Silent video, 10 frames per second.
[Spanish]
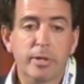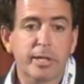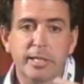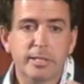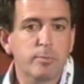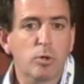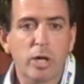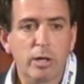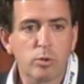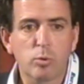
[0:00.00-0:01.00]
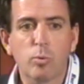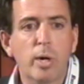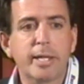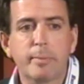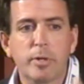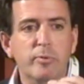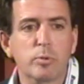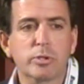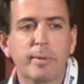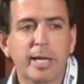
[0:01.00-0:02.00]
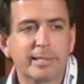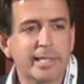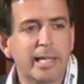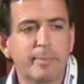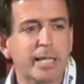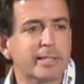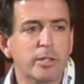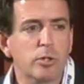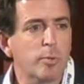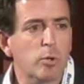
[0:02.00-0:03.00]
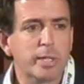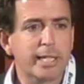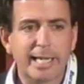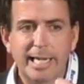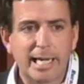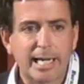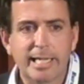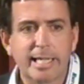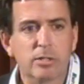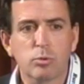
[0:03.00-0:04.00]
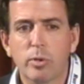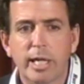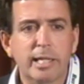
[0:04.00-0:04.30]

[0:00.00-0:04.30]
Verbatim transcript: pues crecimos con algo en Uruguay, después nos fuimos a Brasil, en Brasil nos dimos cuenta que era la caña de azúcar,